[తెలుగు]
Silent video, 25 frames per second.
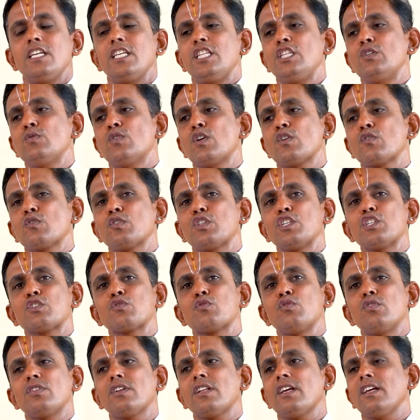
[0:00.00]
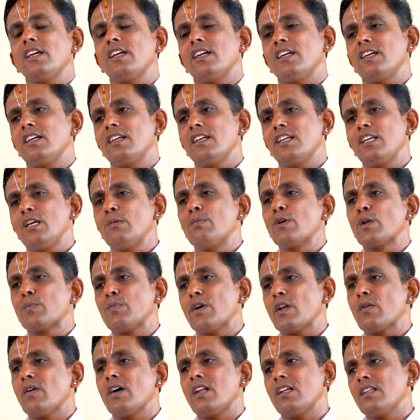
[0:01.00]
ఇది వరకు తీసుకుంటే ఇప్పుడు
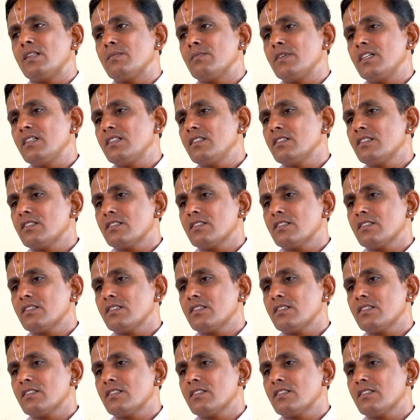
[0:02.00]
పర్వాలేదమ్మా